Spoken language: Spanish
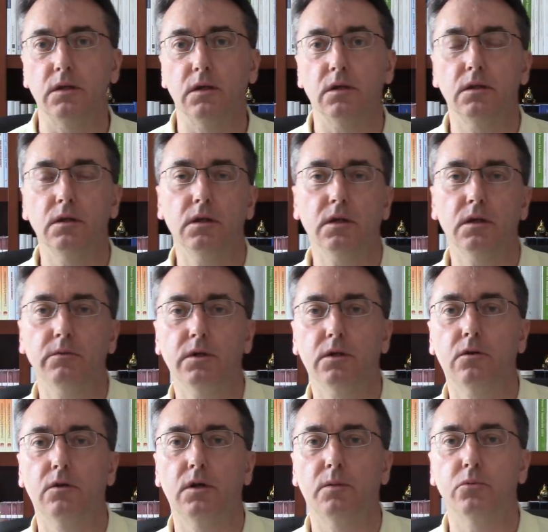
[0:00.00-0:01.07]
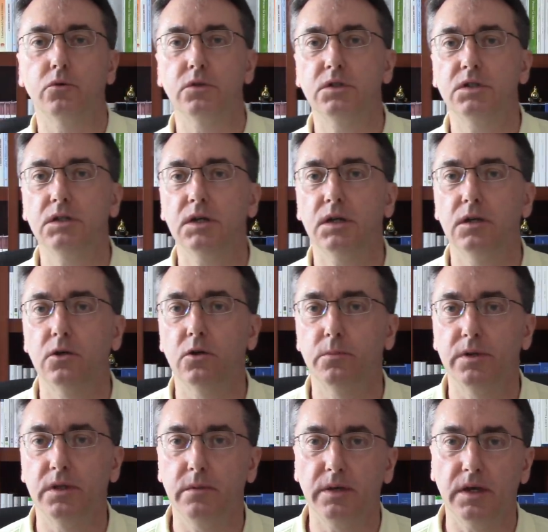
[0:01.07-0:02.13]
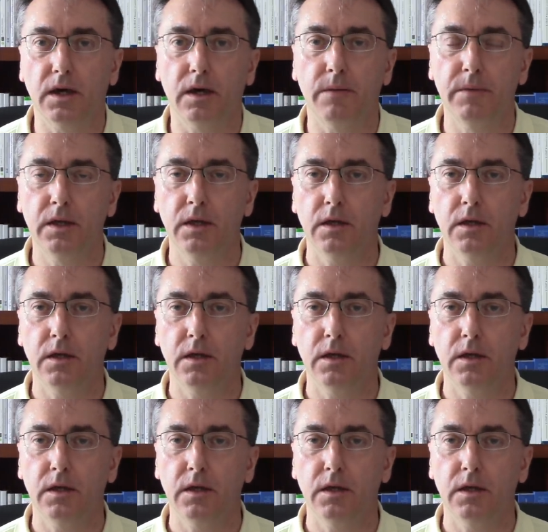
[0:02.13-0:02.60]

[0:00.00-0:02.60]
que tiene que ver con la poesía de Lope de Vega